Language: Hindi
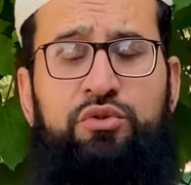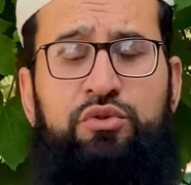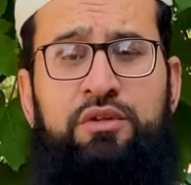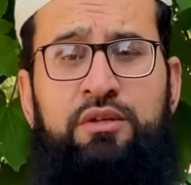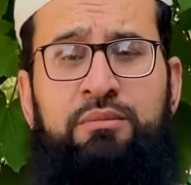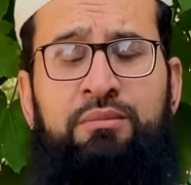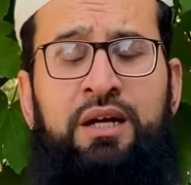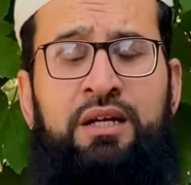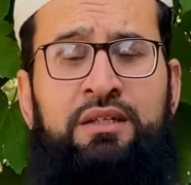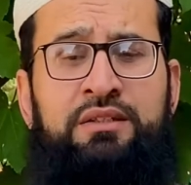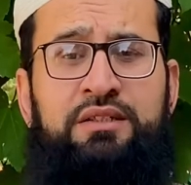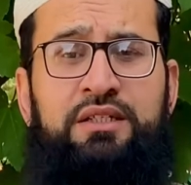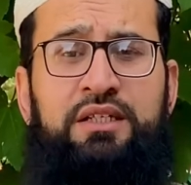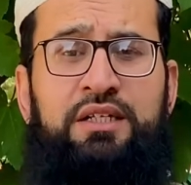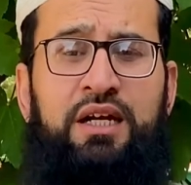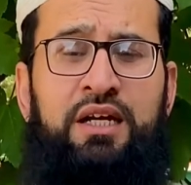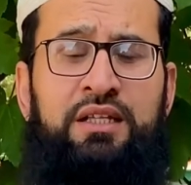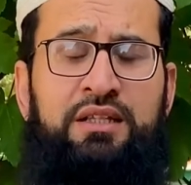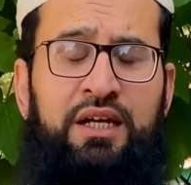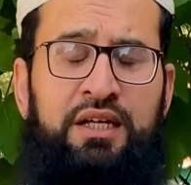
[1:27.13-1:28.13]
तो नमाज
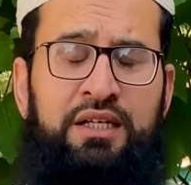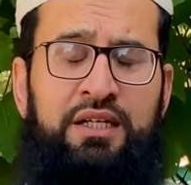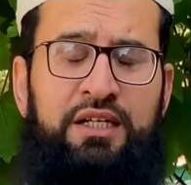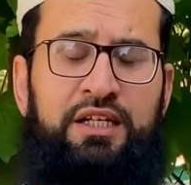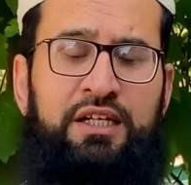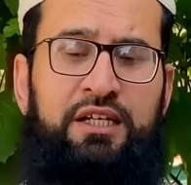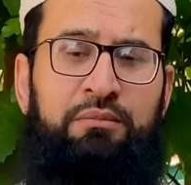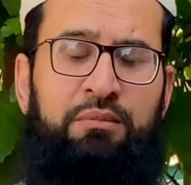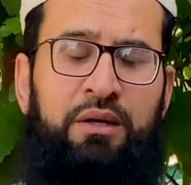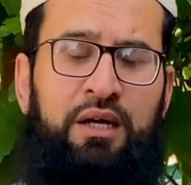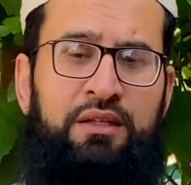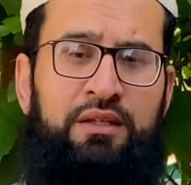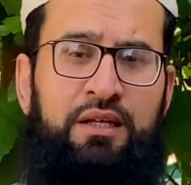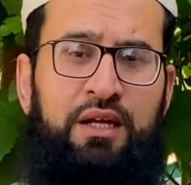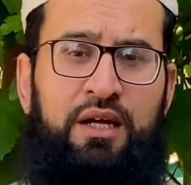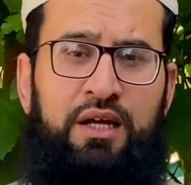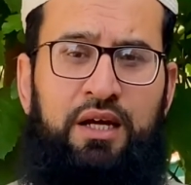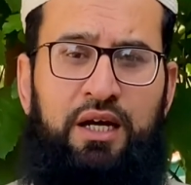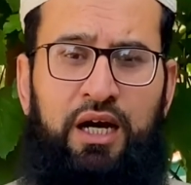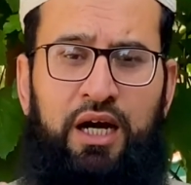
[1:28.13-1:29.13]
की अदायगी के बाद
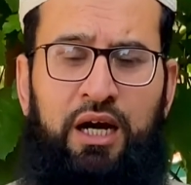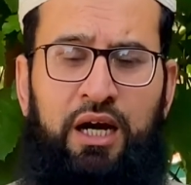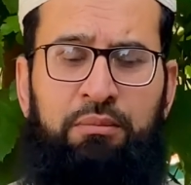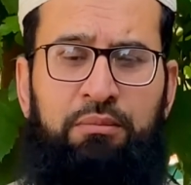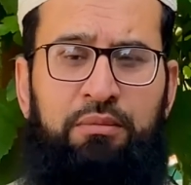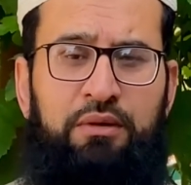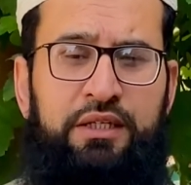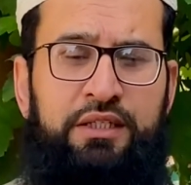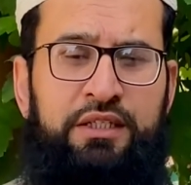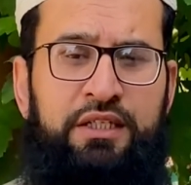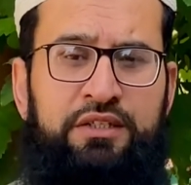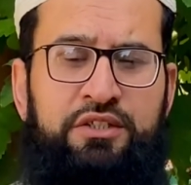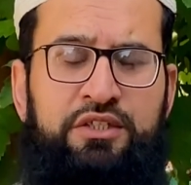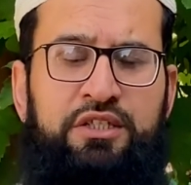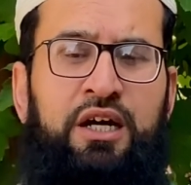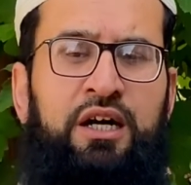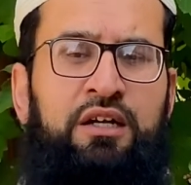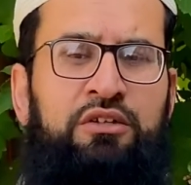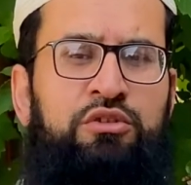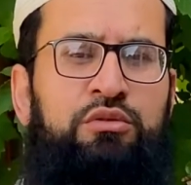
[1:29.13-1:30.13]
अब ये
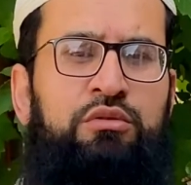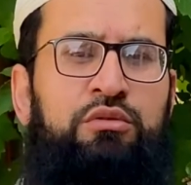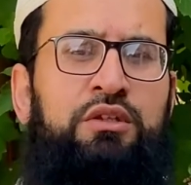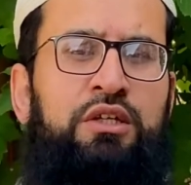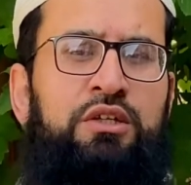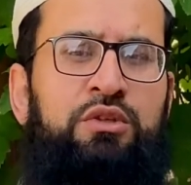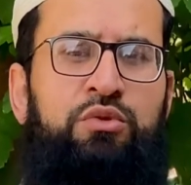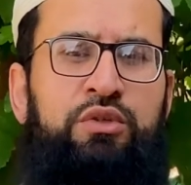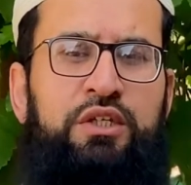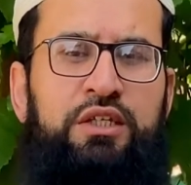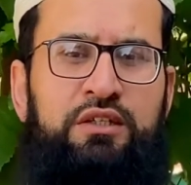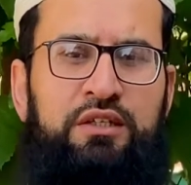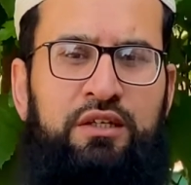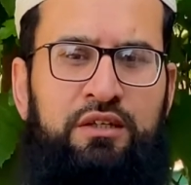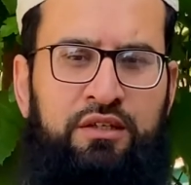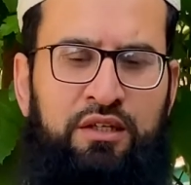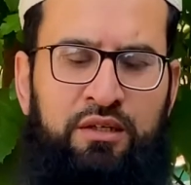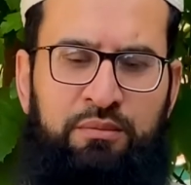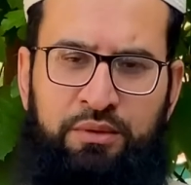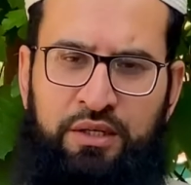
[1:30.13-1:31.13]
चार सुन्नतों की
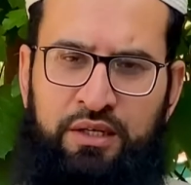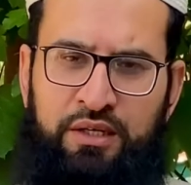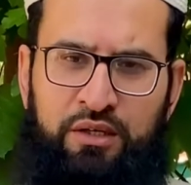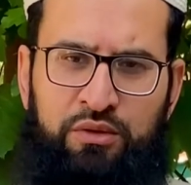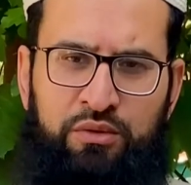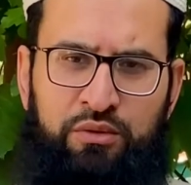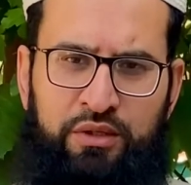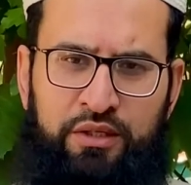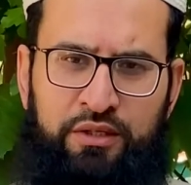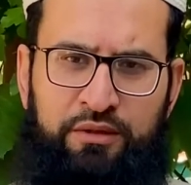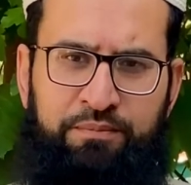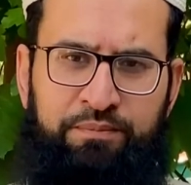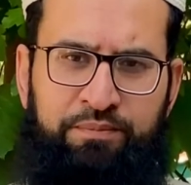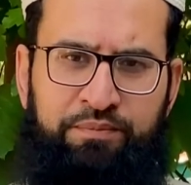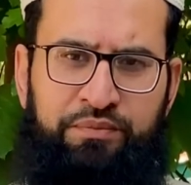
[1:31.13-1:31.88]
तरतीब क्या होगी